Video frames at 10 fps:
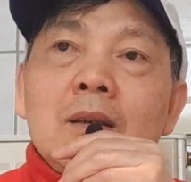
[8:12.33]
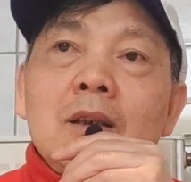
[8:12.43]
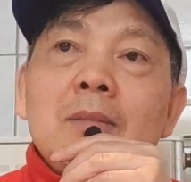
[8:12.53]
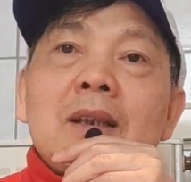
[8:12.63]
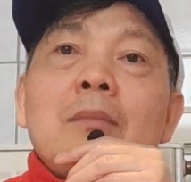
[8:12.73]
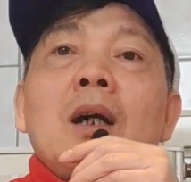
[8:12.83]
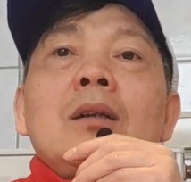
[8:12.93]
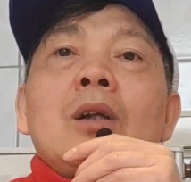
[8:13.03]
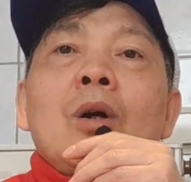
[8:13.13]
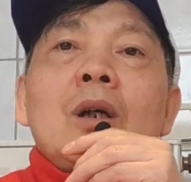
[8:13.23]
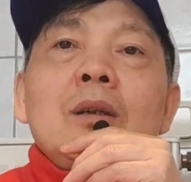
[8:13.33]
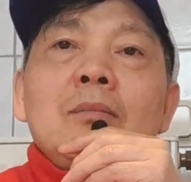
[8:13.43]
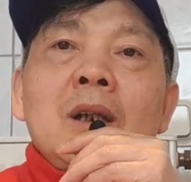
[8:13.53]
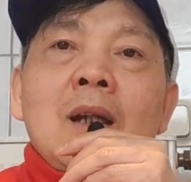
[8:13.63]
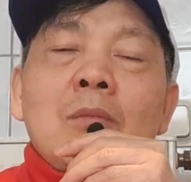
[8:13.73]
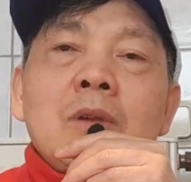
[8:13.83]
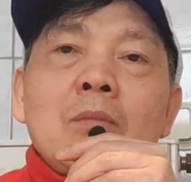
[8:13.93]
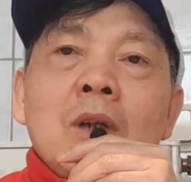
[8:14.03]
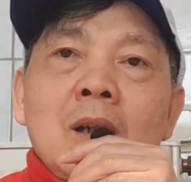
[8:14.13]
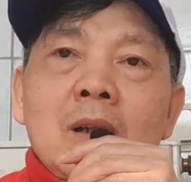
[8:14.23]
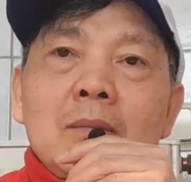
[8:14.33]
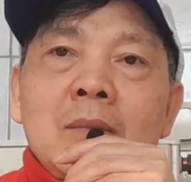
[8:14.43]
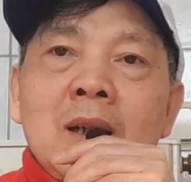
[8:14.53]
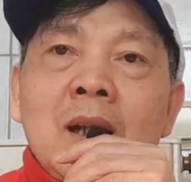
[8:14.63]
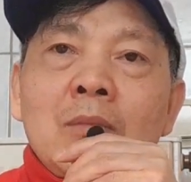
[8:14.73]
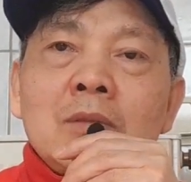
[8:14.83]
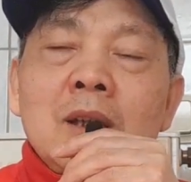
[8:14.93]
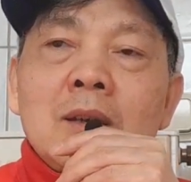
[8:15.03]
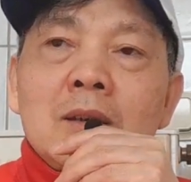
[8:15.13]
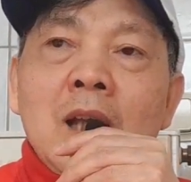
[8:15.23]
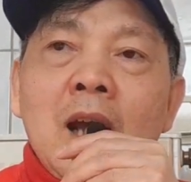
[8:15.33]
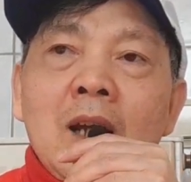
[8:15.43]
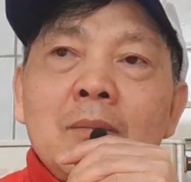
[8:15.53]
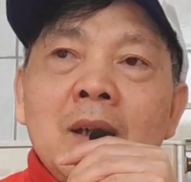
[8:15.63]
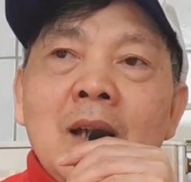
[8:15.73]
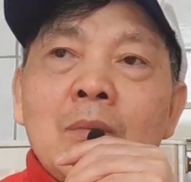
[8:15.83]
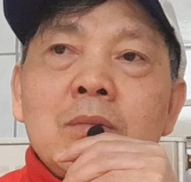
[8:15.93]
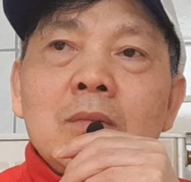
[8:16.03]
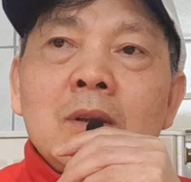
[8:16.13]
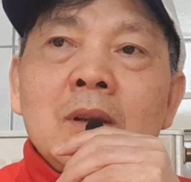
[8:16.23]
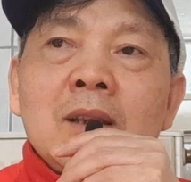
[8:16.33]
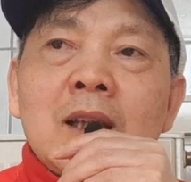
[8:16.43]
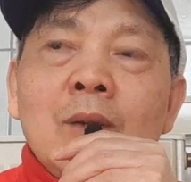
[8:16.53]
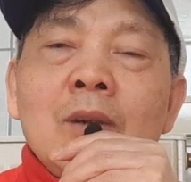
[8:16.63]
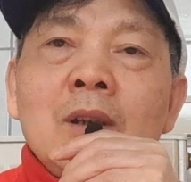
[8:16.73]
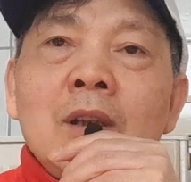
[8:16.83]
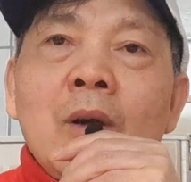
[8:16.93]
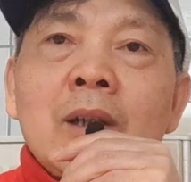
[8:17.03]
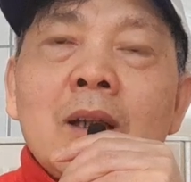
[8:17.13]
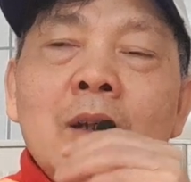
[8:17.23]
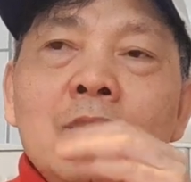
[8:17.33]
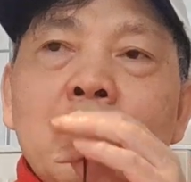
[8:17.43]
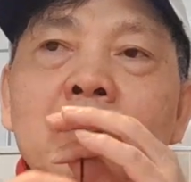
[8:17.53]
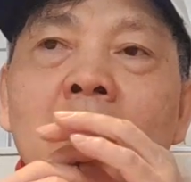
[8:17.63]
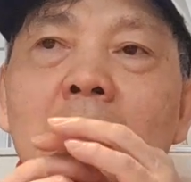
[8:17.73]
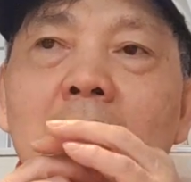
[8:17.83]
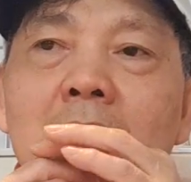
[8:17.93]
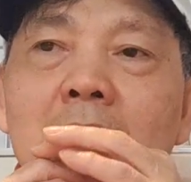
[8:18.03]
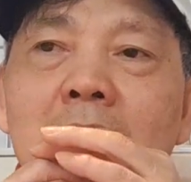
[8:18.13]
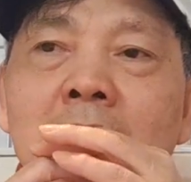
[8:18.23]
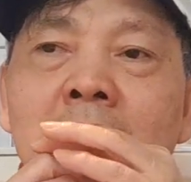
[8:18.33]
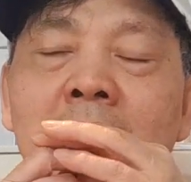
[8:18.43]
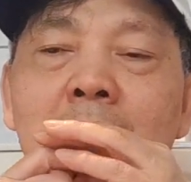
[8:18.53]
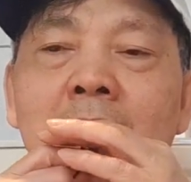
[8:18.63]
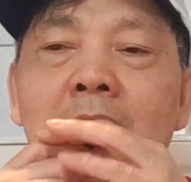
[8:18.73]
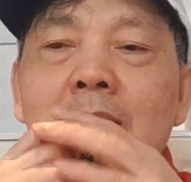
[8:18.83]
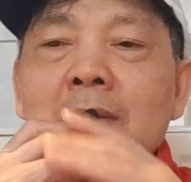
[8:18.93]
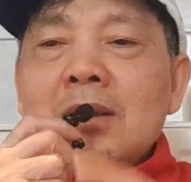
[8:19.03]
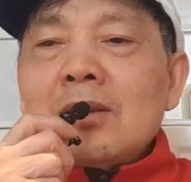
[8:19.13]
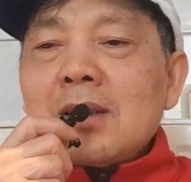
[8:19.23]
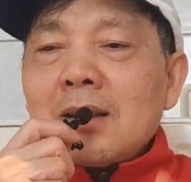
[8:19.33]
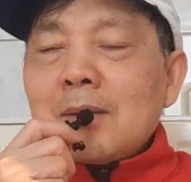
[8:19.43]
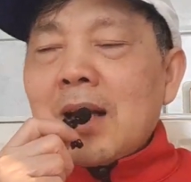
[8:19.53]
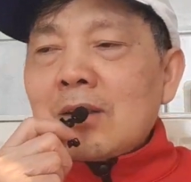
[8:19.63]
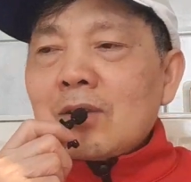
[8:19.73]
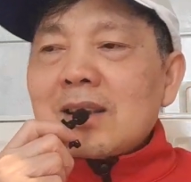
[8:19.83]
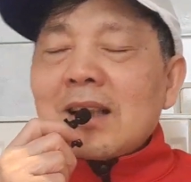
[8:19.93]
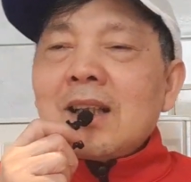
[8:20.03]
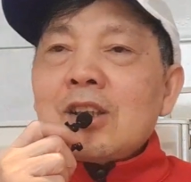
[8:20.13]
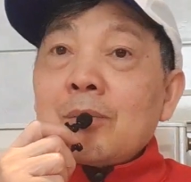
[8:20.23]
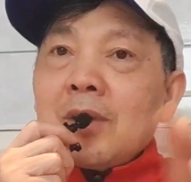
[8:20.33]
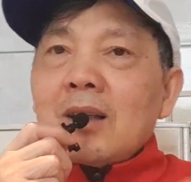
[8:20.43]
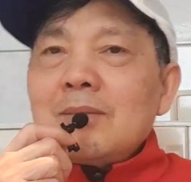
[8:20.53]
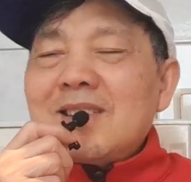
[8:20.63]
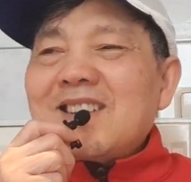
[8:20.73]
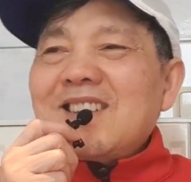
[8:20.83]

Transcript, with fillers: nhưng mà tại mình thôi mình học không được mình học tiếng đức dở mình học ừ, cái kiểu lừa dối cái kiểu chụp giật á người việt mình á mình nói thật các bạn có cái tánh hay chụp giật lắm